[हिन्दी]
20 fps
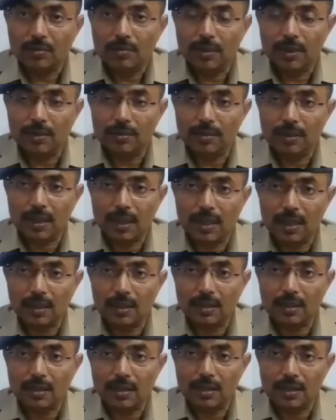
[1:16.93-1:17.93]
मैंने बताया
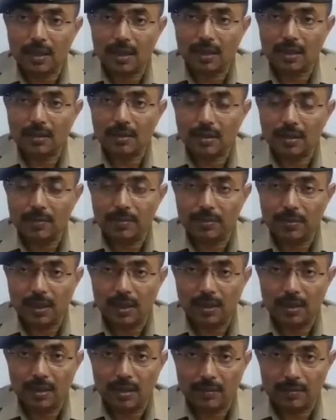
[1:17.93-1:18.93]
कि जीसान की
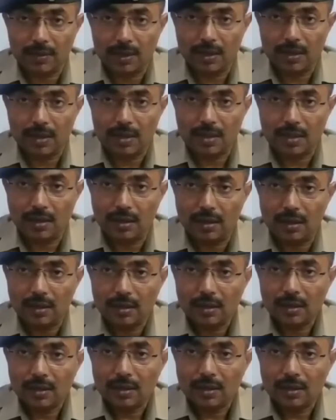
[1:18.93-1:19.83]
पुरानी क्रिमिनल हिस्ट्री है